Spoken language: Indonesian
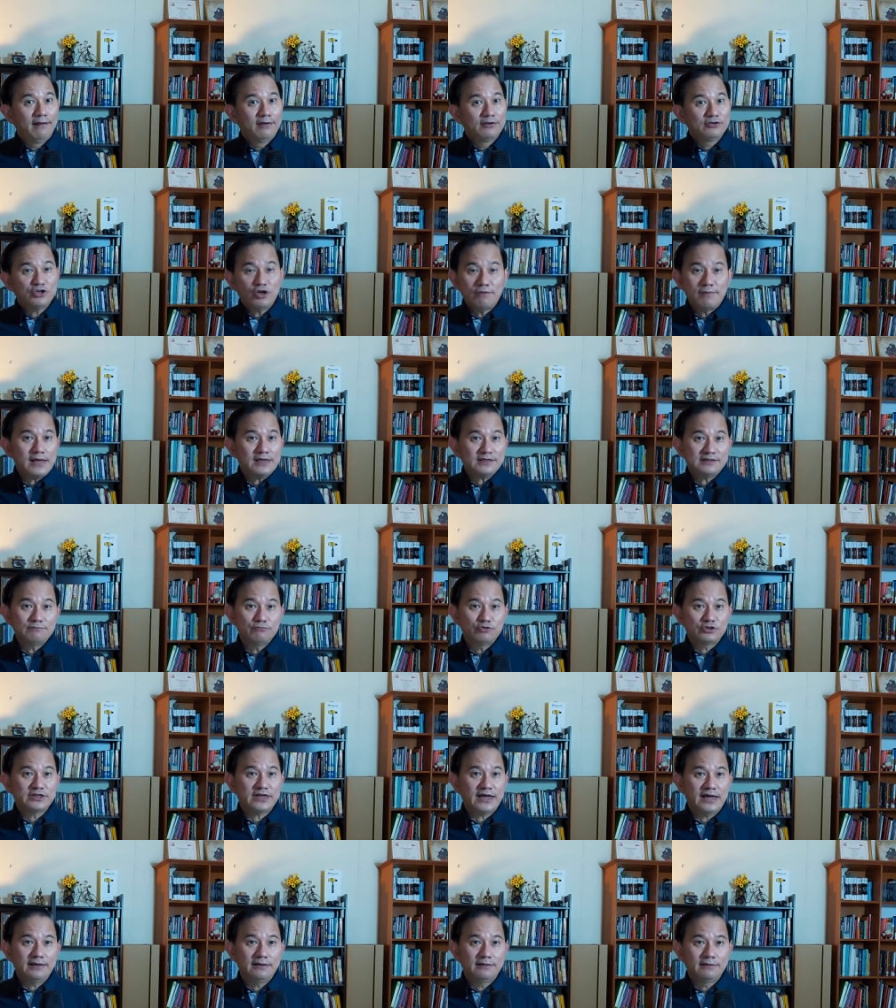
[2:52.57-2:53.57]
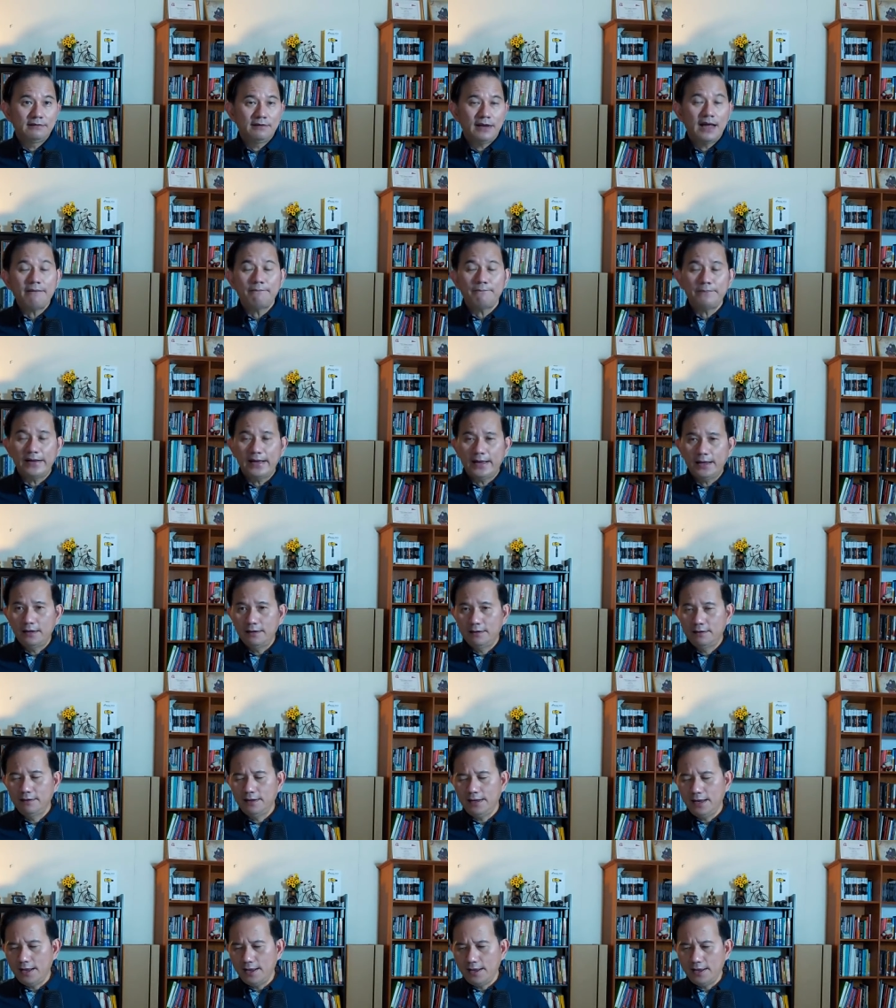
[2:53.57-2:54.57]
Coba sebutkan apa?
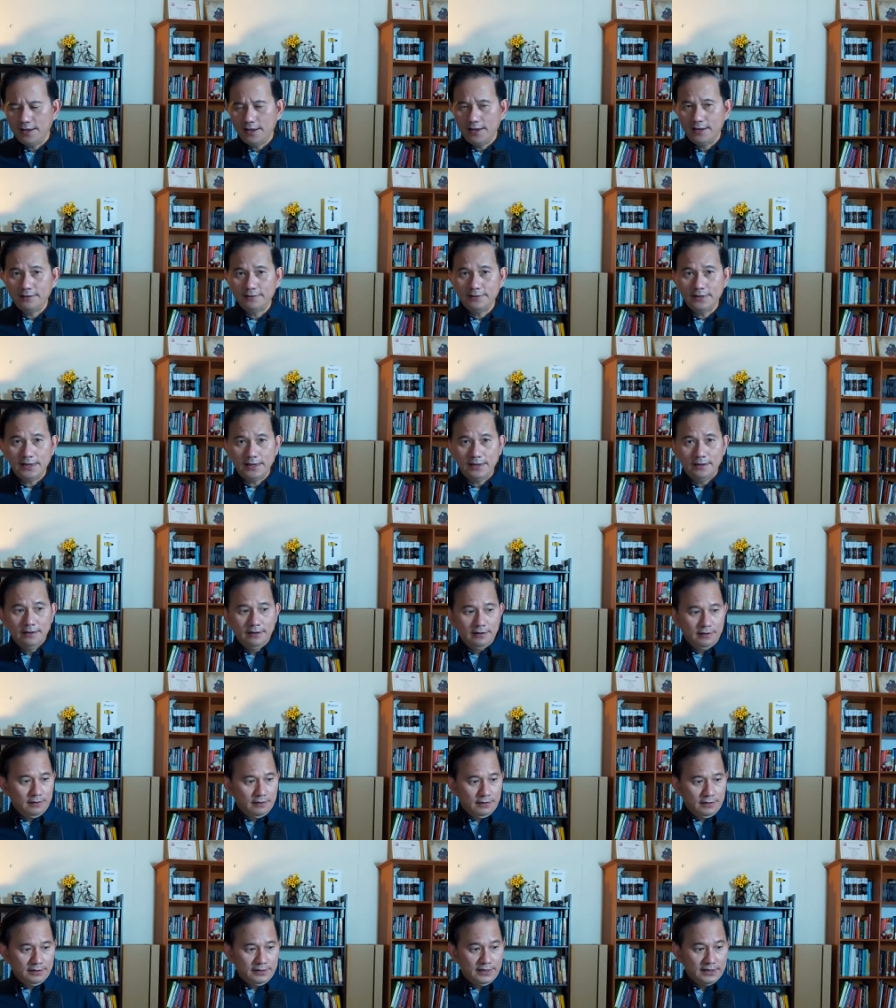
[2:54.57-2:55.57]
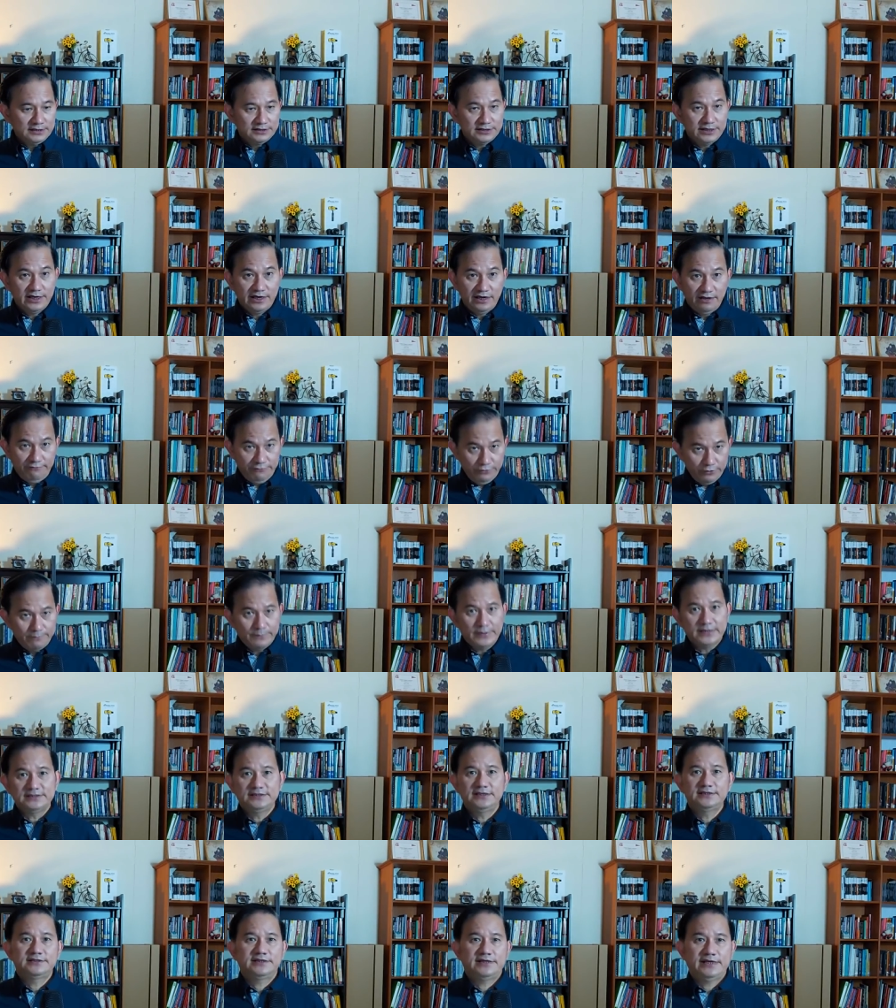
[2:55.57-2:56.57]
Nggak ada. Yang saya review
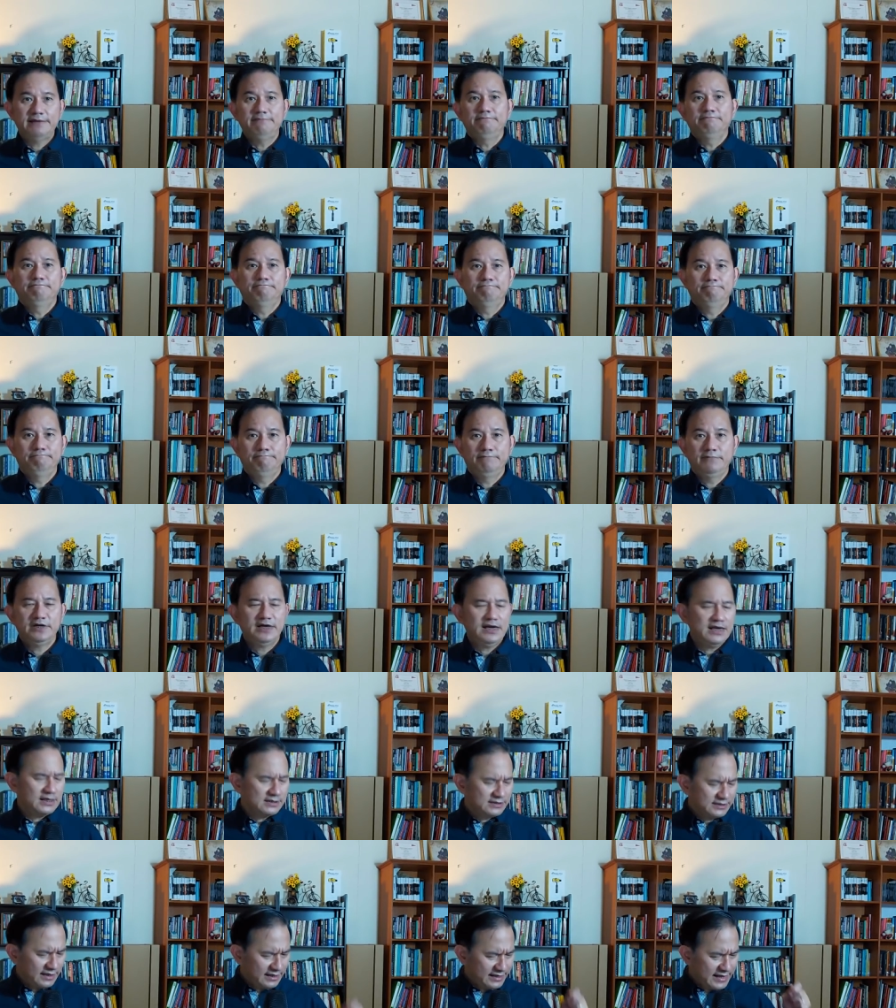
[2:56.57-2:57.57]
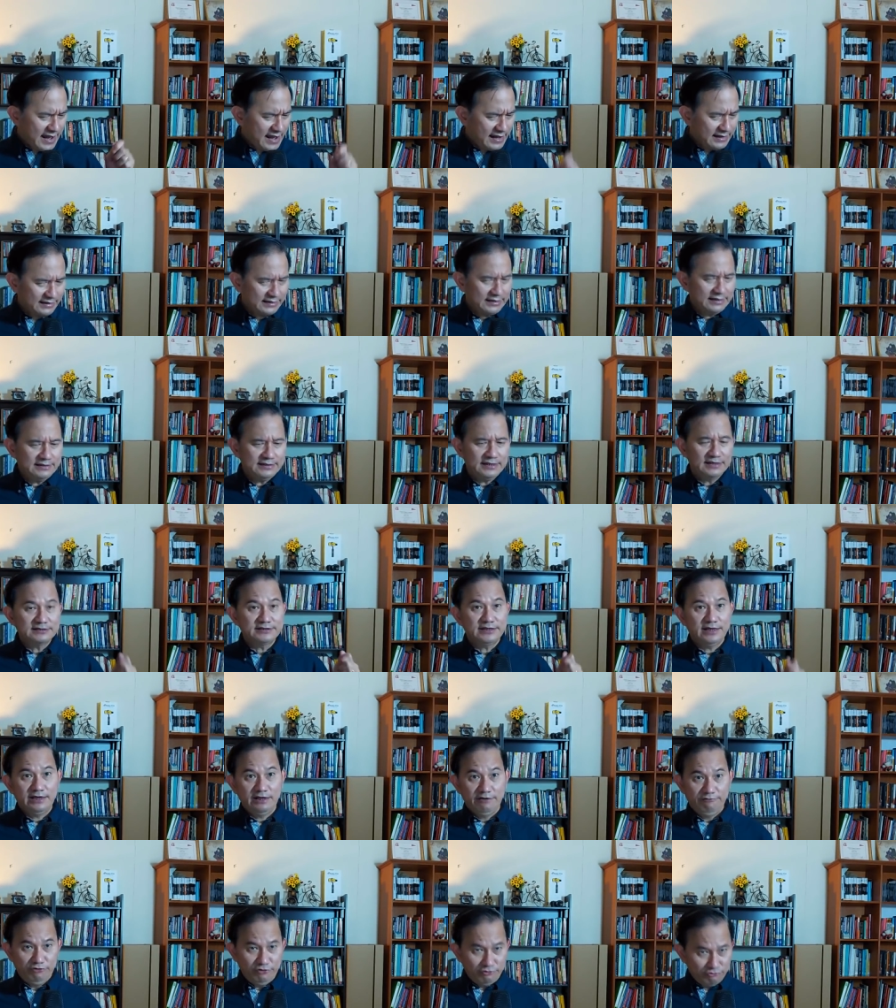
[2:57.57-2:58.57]
pasti scam. Karena saya yakin yang saya
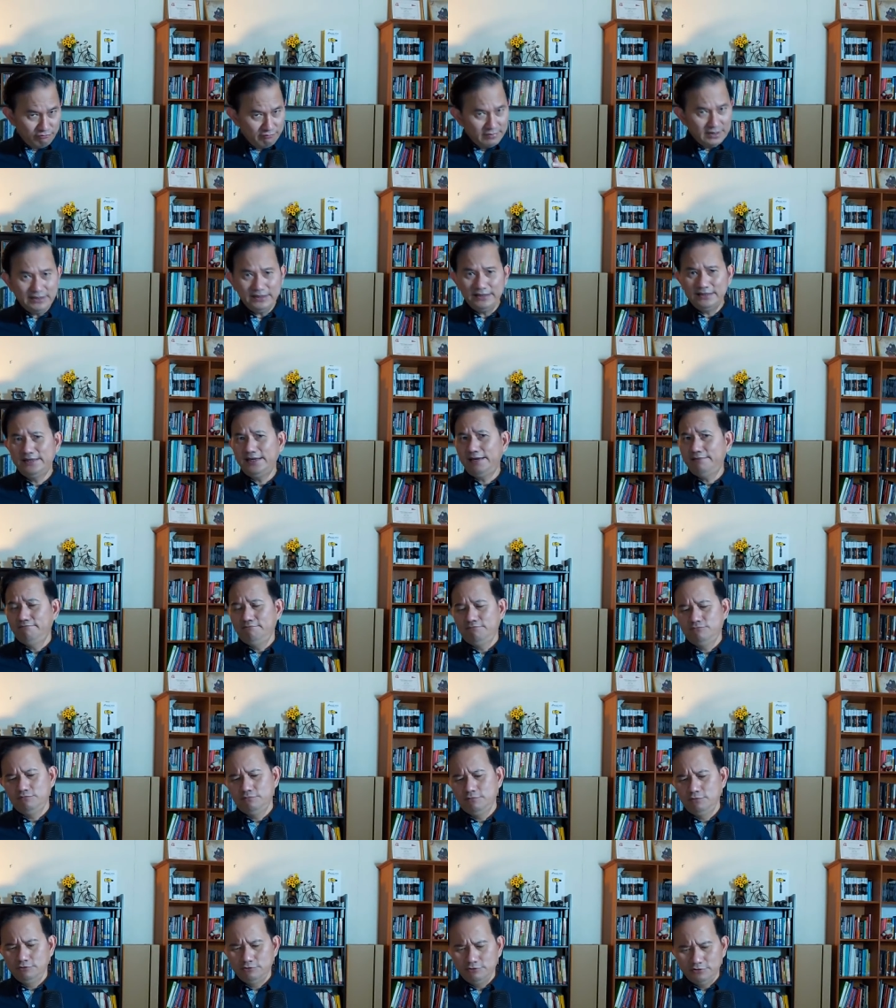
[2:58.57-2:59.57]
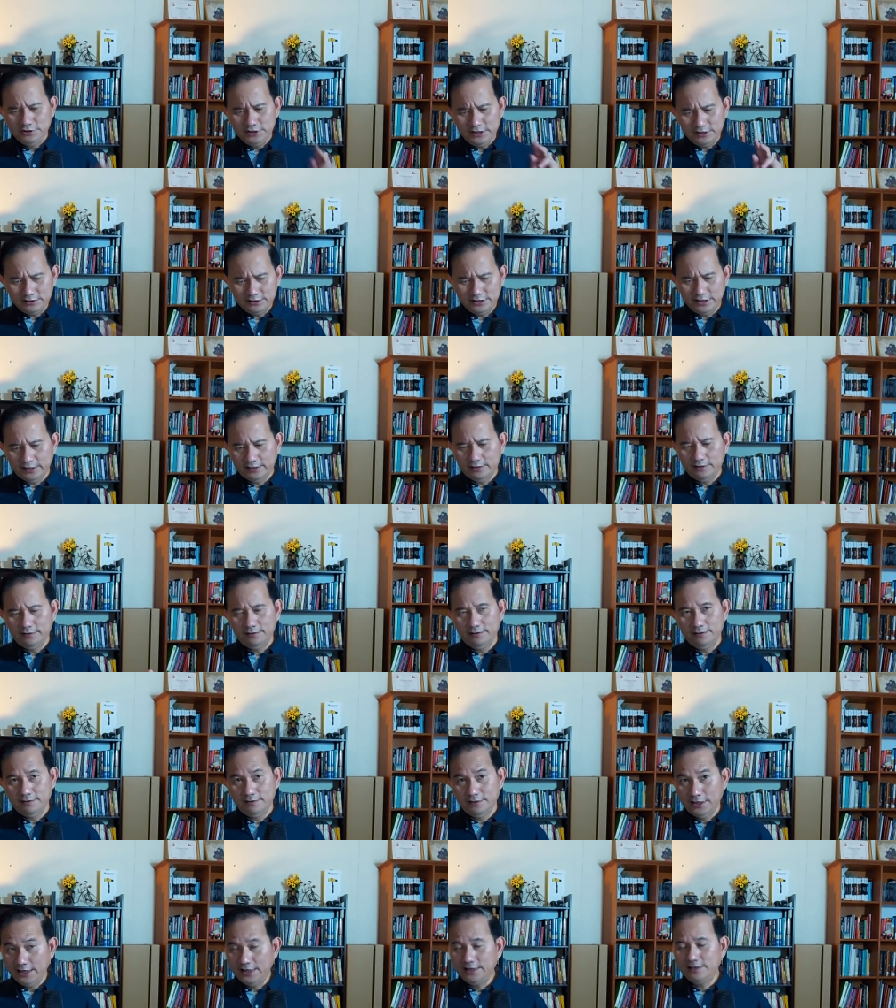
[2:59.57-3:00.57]
review itu money game. Titik.
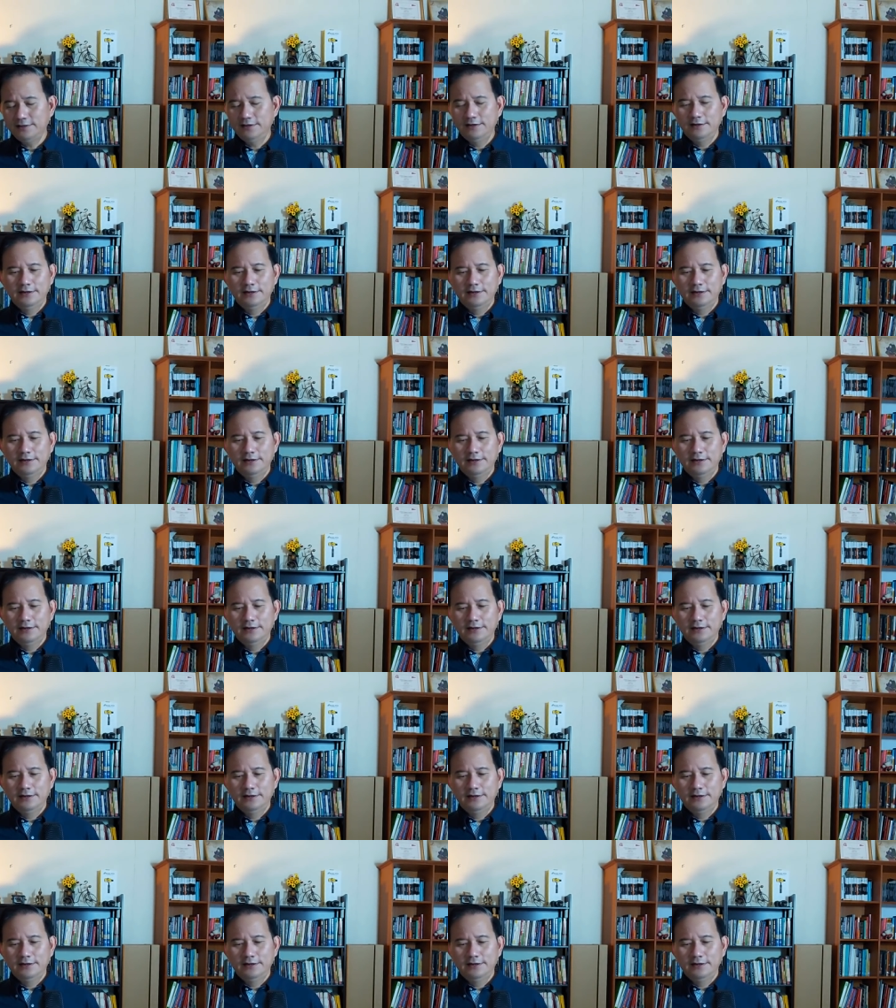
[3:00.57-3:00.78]
Oke. Okay?